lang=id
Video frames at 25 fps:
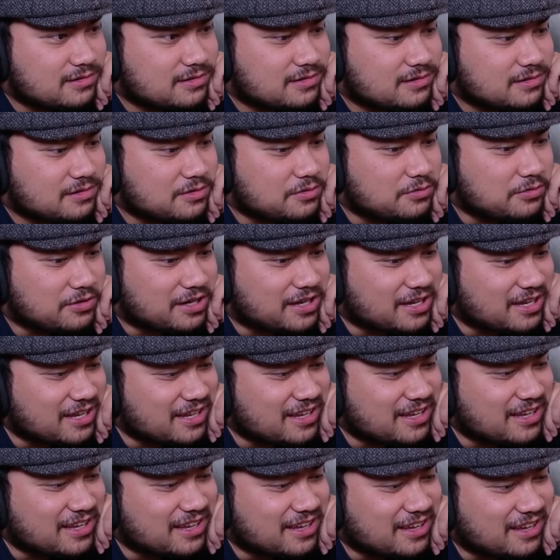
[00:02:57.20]

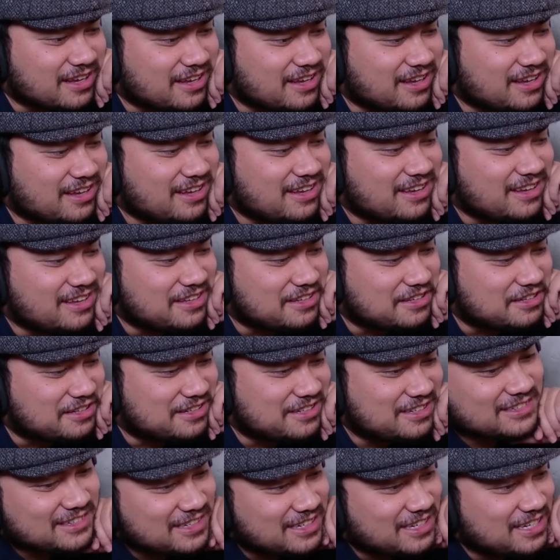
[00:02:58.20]
Weh,
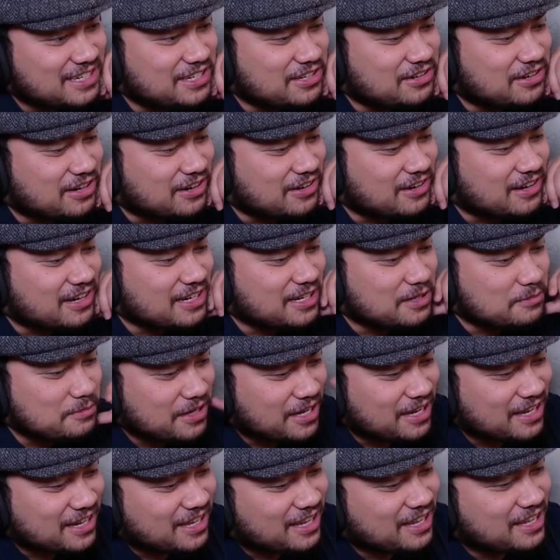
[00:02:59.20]
ini orang-orang
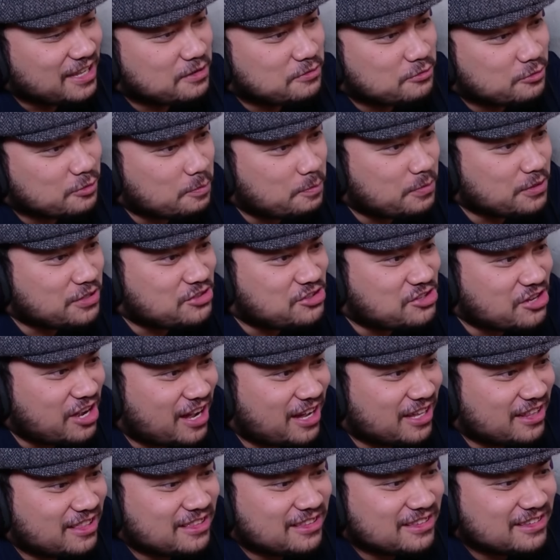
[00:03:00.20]
dibikin kayak wah
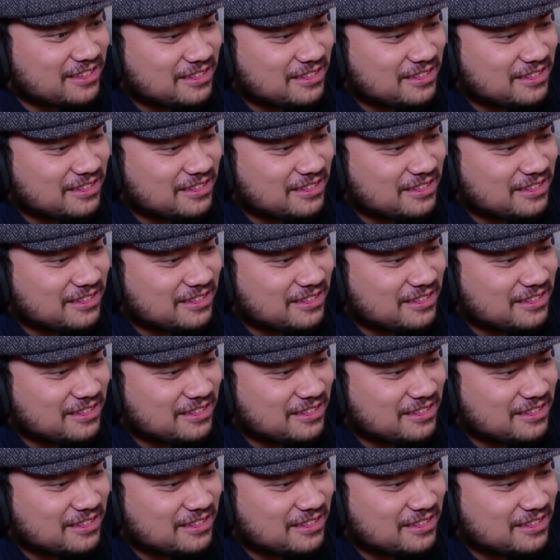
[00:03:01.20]
penjahat.